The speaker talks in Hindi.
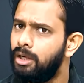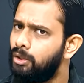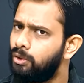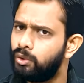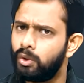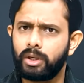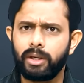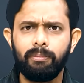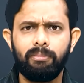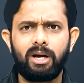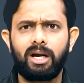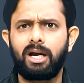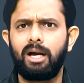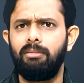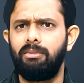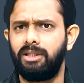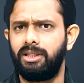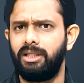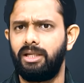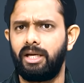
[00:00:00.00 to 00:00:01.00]
जो कि मक्का
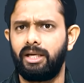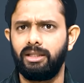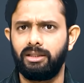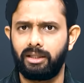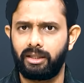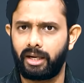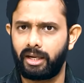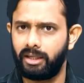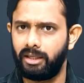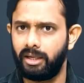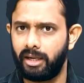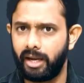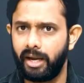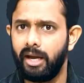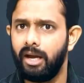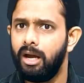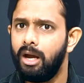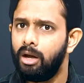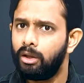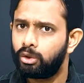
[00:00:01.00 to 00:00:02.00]
मदीना की तरह ही है
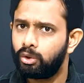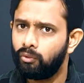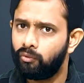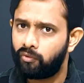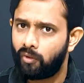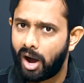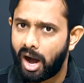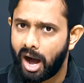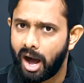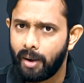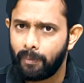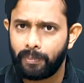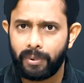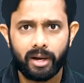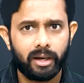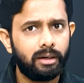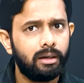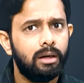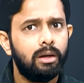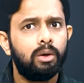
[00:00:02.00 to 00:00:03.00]
तो वहाँ
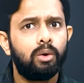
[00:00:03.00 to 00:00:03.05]
पर